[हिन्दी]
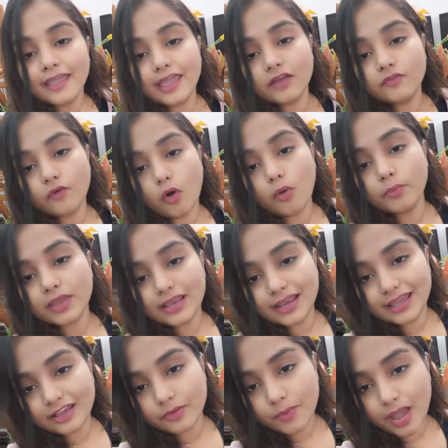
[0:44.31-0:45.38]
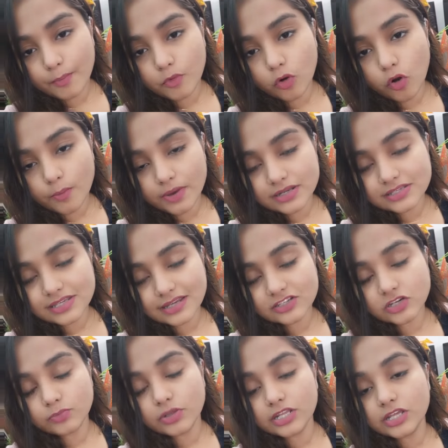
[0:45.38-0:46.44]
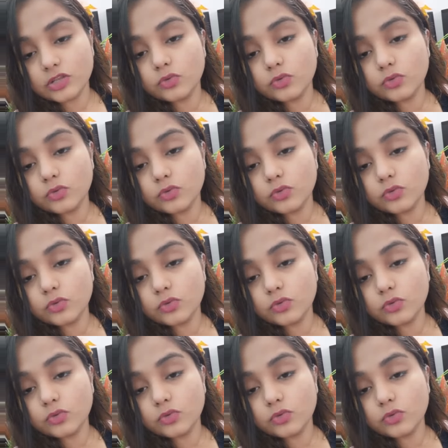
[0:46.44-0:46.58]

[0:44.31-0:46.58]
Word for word: एक फॉर्म की लिंक मैं आपको कॉमेंट सेक्शन में दे